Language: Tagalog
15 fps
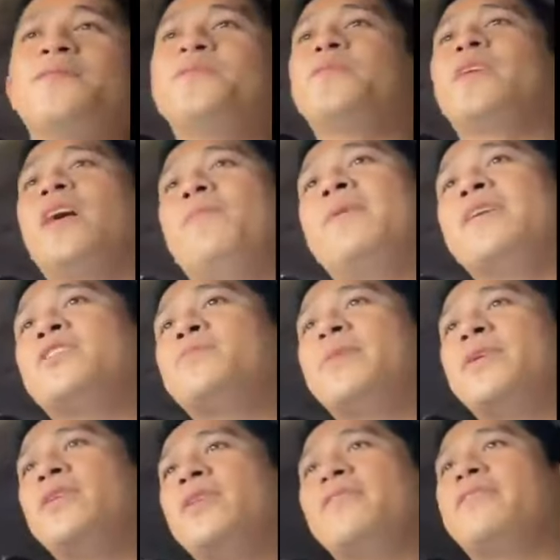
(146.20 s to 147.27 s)
Uh, ah, March
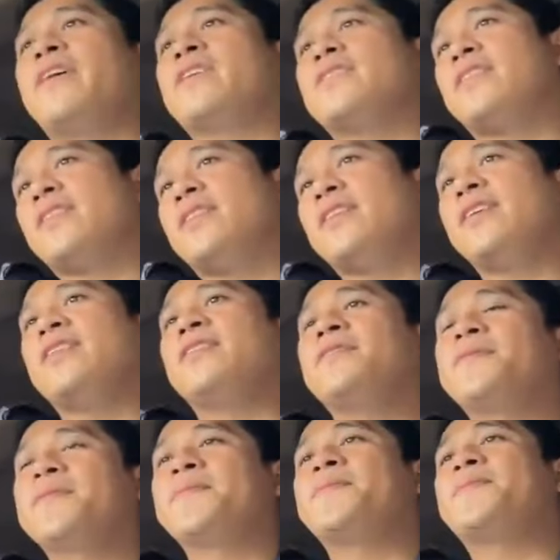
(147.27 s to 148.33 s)
ba no? Ang fiesta pa rin?
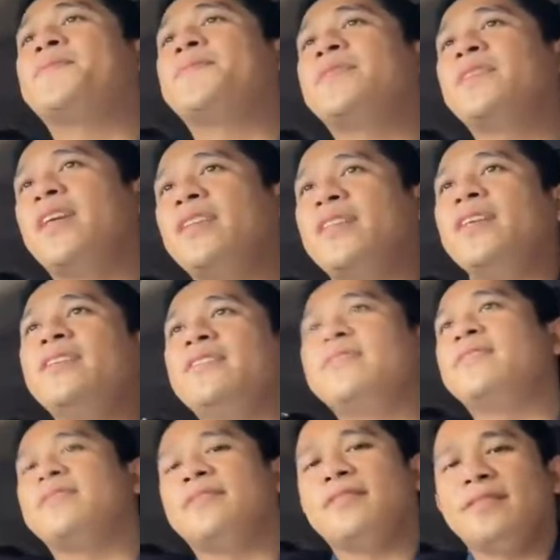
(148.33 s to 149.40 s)
March. 19?
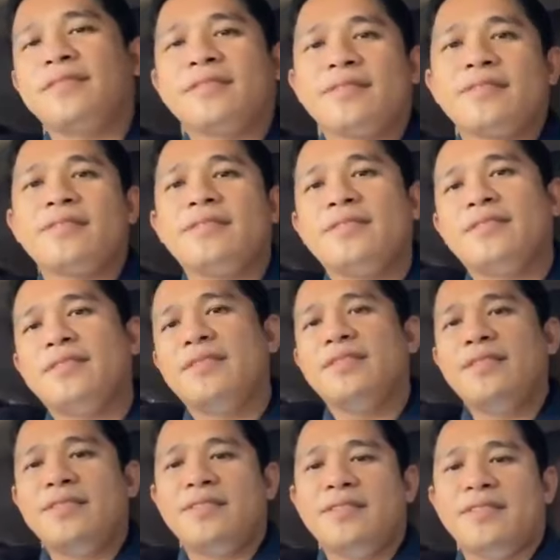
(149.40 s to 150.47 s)

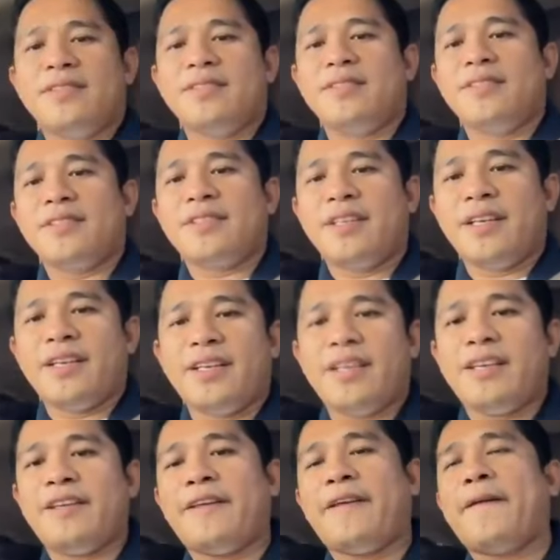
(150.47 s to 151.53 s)
19. 19.
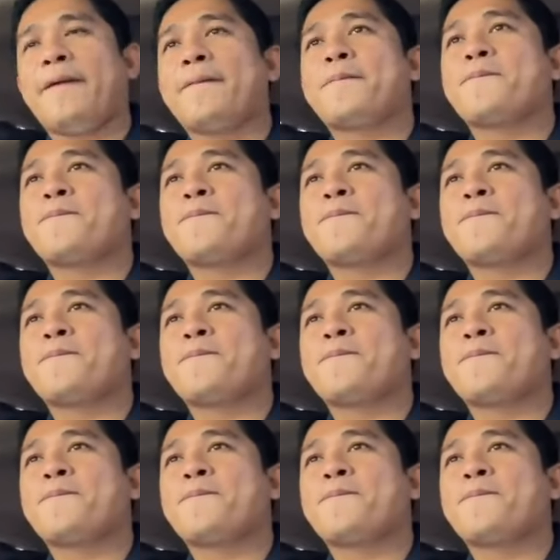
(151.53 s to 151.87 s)
Okay.